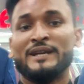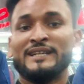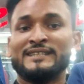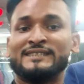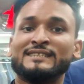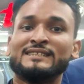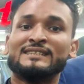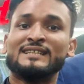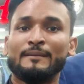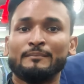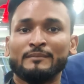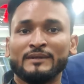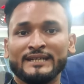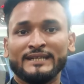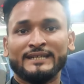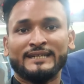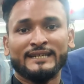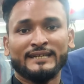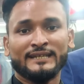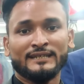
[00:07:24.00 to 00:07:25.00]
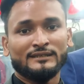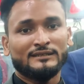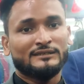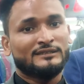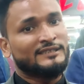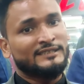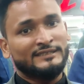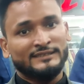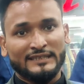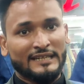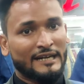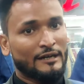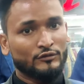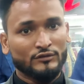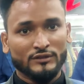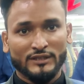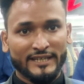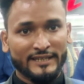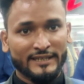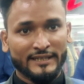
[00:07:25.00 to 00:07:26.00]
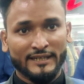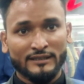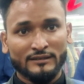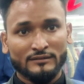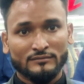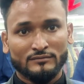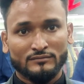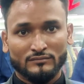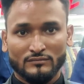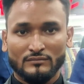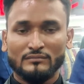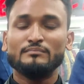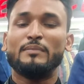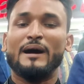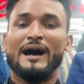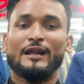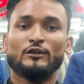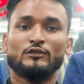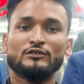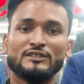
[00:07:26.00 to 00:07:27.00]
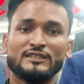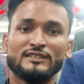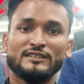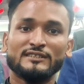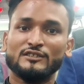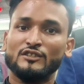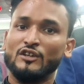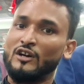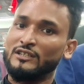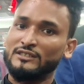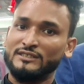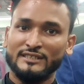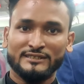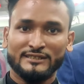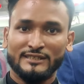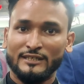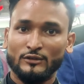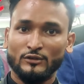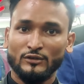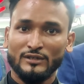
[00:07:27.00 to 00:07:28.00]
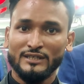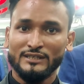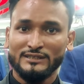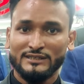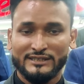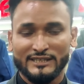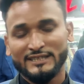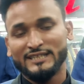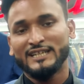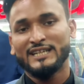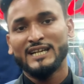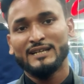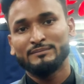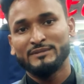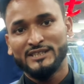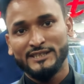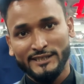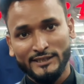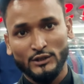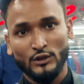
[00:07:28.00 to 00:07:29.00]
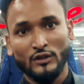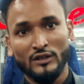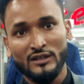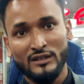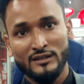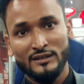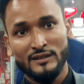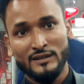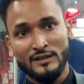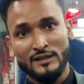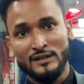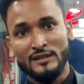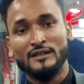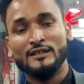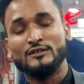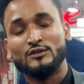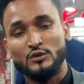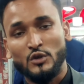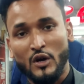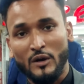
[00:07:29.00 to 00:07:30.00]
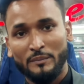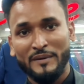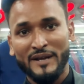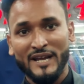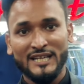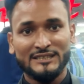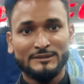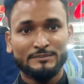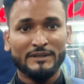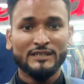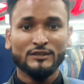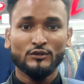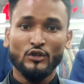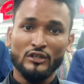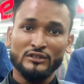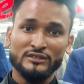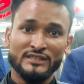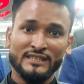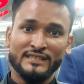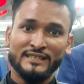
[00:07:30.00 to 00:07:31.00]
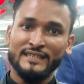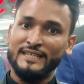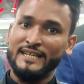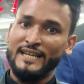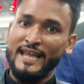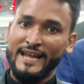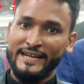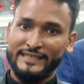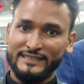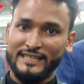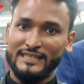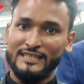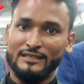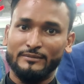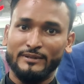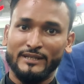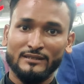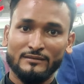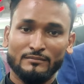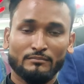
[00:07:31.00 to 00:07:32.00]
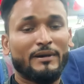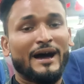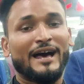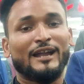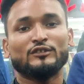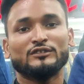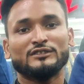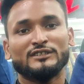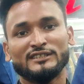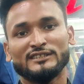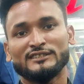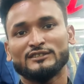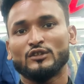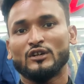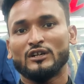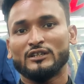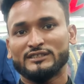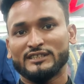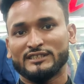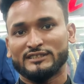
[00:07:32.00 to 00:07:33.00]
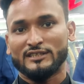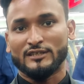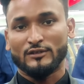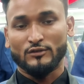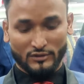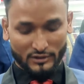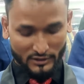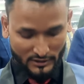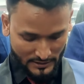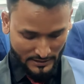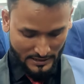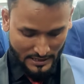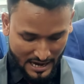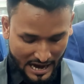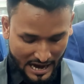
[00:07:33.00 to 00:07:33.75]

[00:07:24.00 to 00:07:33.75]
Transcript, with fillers: বেশি দাম লিখে ডিসকাউন্ট দেই না ভালো জিনিস দেওয়ার চেষ্টা করি সেটার নামই শীতল শপে আসবেন দশটা দেখে একটা নেবেন ভালো জিনিস দেওয়ার চেষ্টা করি